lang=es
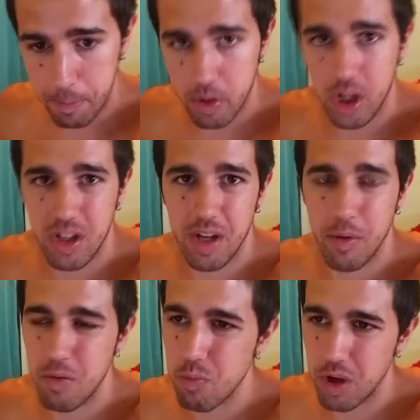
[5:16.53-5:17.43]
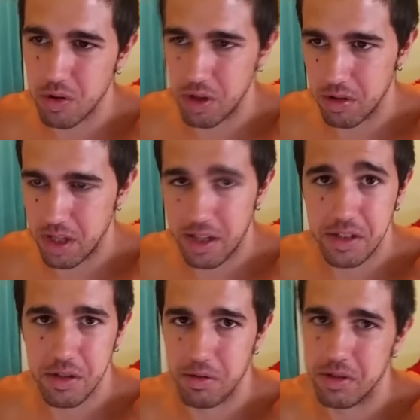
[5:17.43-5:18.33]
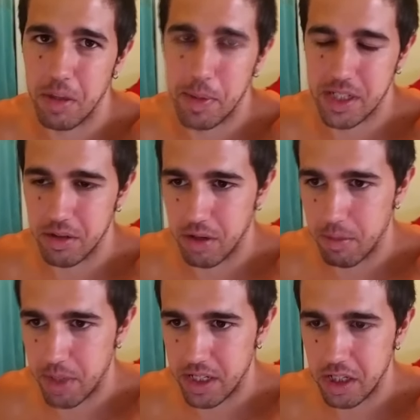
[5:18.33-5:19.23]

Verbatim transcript: porque ya voy muy jodido, ya he dicho, no estoy pasando hambre,